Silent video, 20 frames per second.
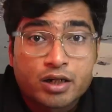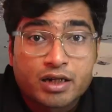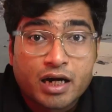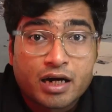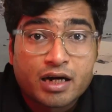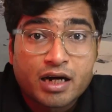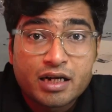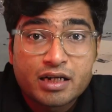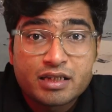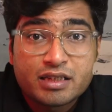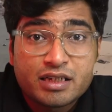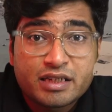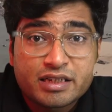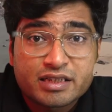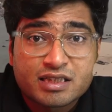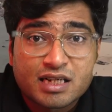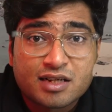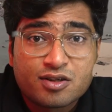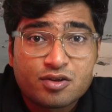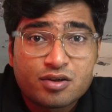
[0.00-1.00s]
और गंगा नदी
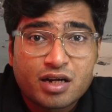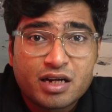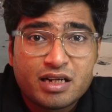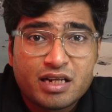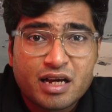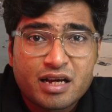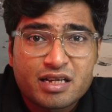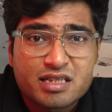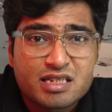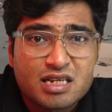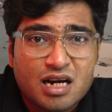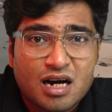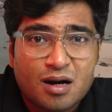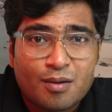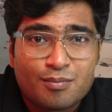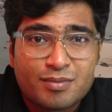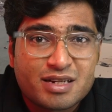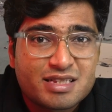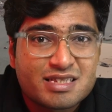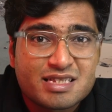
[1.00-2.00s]
किसानों के लिए किसी
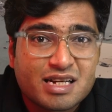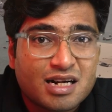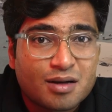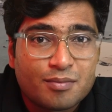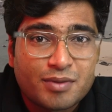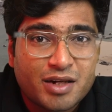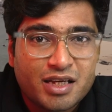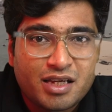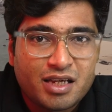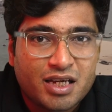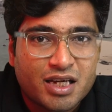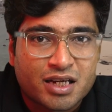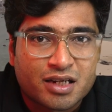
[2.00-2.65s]
अमृत से कम नहीं